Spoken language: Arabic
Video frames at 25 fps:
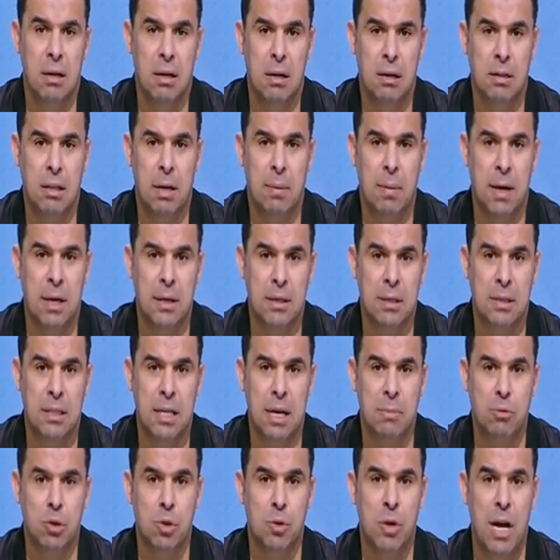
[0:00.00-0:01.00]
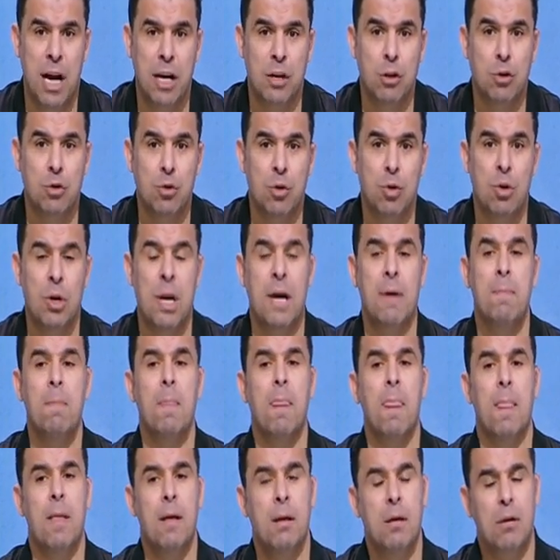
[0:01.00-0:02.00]
طبعا سامسون اكيونولا
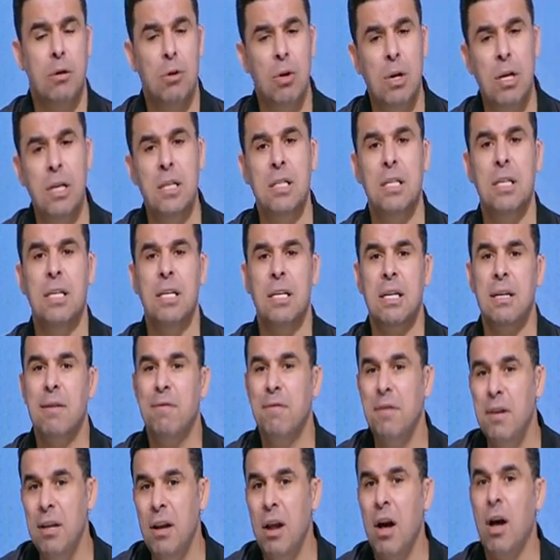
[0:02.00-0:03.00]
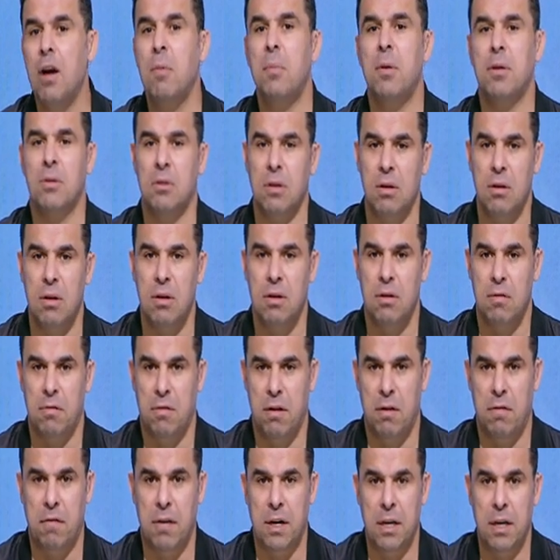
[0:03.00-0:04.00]
كل دي في لخبطه في
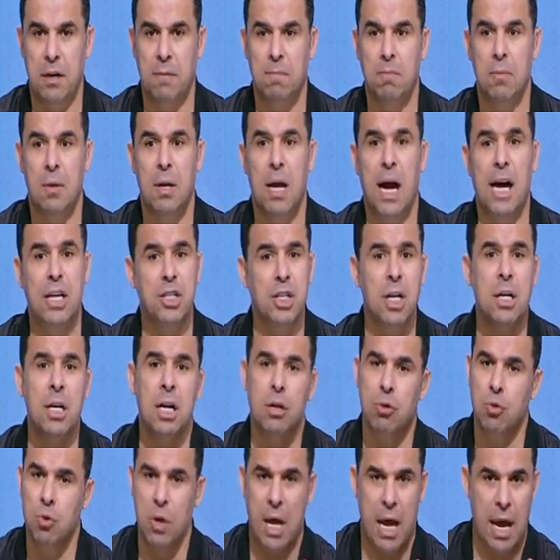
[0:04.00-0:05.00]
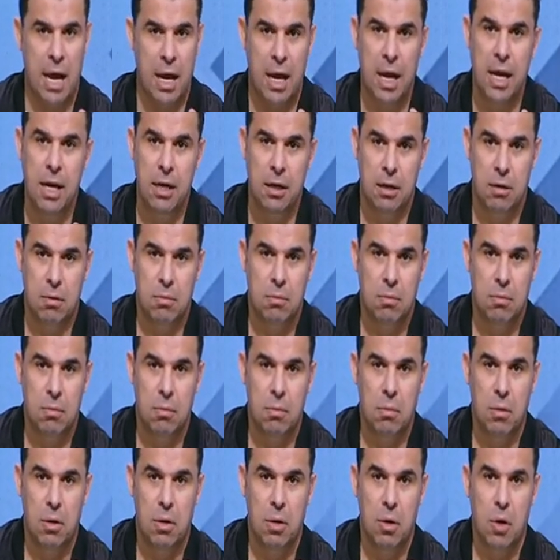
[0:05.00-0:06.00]
الفريق عشان اكون حقاني
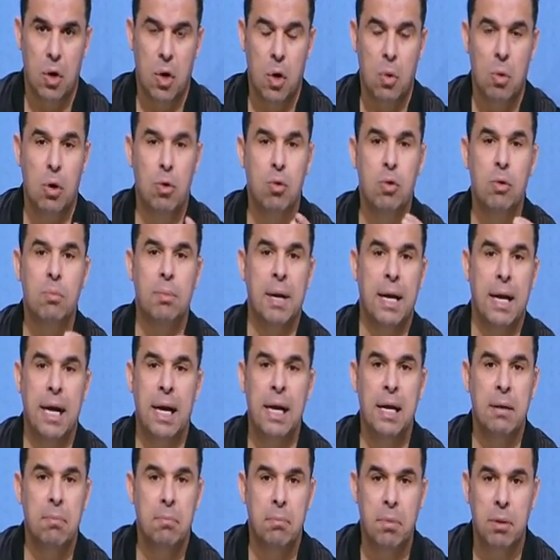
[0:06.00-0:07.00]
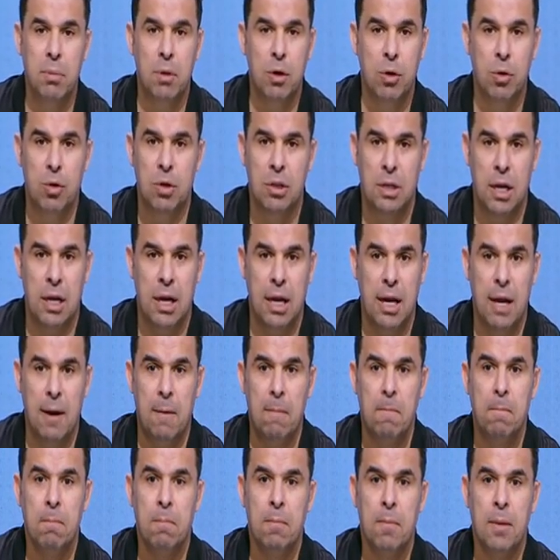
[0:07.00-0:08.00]
واكون بتكلم بما يرضي الله
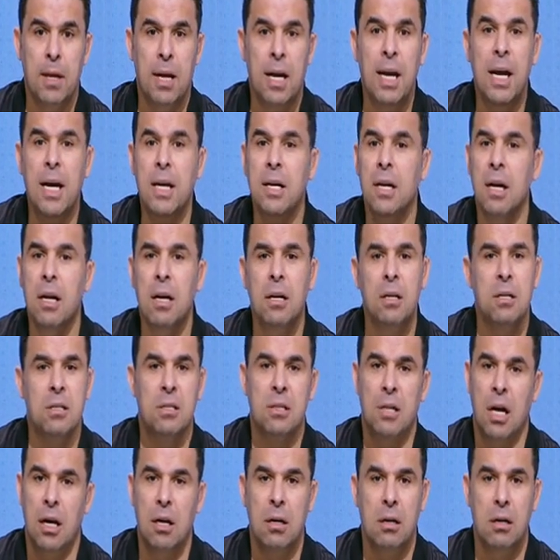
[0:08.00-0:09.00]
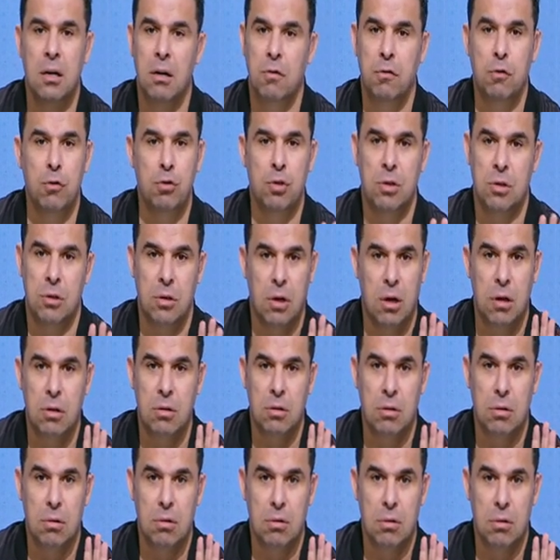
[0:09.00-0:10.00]
احنا لا نستحق الفوز
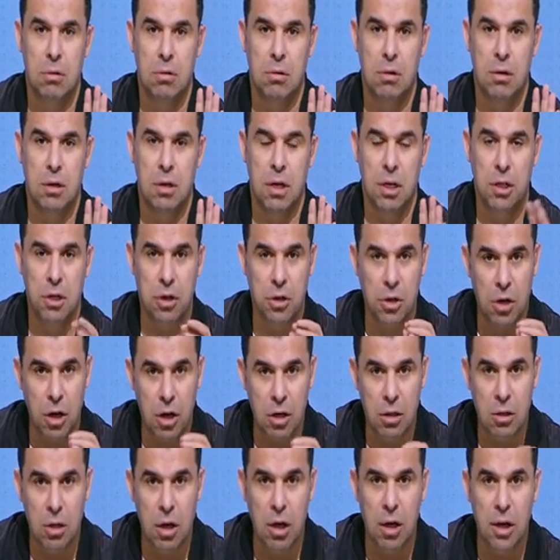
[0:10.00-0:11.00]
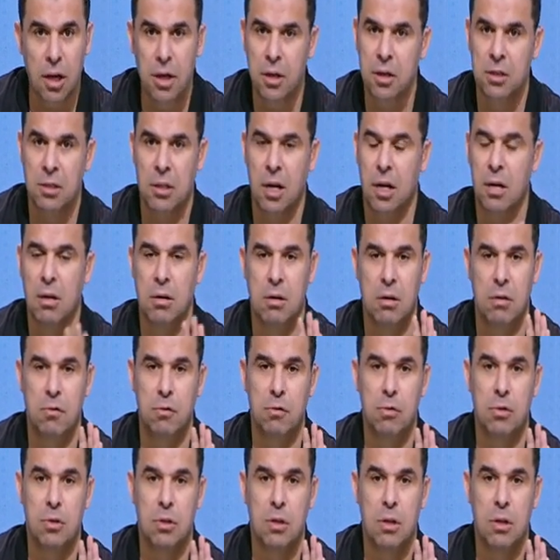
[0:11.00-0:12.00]
النهارده احنا النهارده لا نستحق
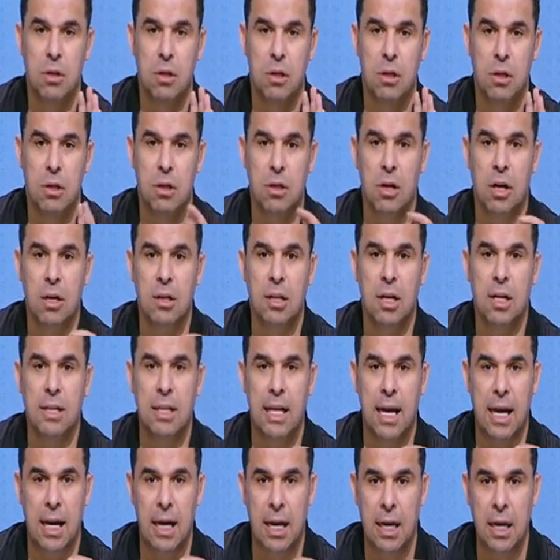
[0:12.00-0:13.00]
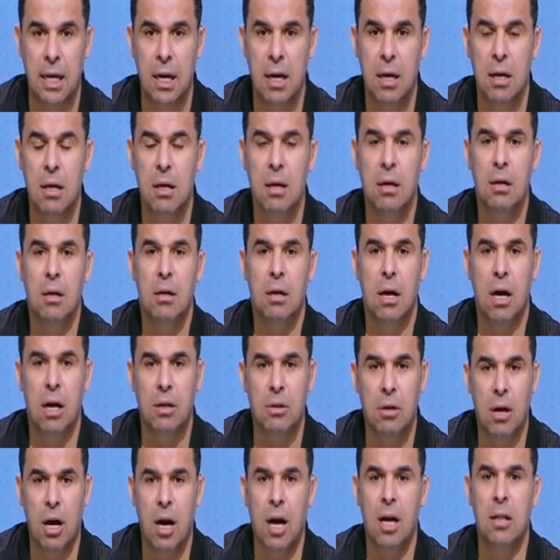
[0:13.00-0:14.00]
الفوز النهارده الداخليه
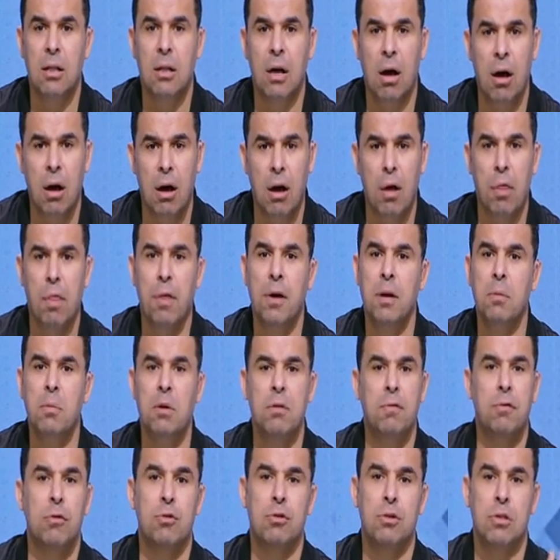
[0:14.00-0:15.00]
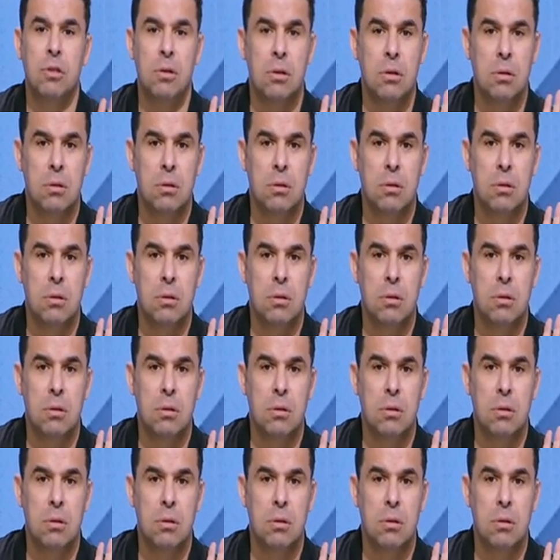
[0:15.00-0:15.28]
اضاعت اكثر من فرصه